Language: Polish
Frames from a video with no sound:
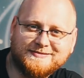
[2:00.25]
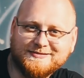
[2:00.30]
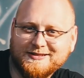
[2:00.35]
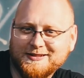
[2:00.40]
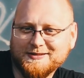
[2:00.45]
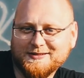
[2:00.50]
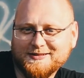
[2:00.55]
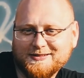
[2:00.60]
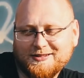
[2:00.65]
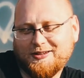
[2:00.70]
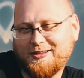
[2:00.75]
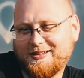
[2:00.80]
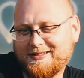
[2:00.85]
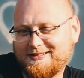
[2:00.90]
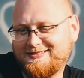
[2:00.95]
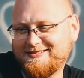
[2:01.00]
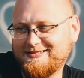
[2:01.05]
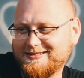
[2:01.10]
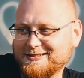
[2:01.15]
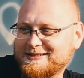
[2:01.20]
No,
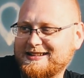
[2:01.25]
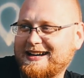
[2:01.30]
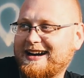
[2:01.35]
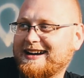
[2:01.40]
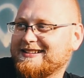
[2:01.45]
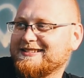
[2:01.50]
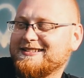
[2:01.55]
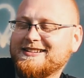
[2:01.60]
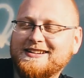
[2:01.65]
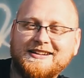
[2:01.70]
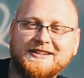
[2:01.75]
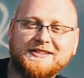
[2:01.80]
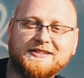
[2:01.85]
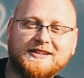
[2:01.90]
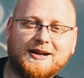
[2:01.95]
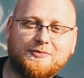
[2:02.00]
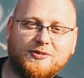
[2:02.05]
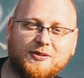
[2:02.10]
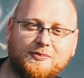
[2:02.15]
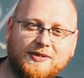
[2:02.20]
no tak,
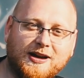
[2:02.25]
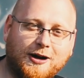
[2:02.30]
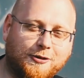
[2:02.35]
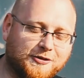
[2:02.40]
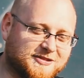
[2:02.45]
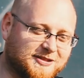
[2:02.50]
jakbym miał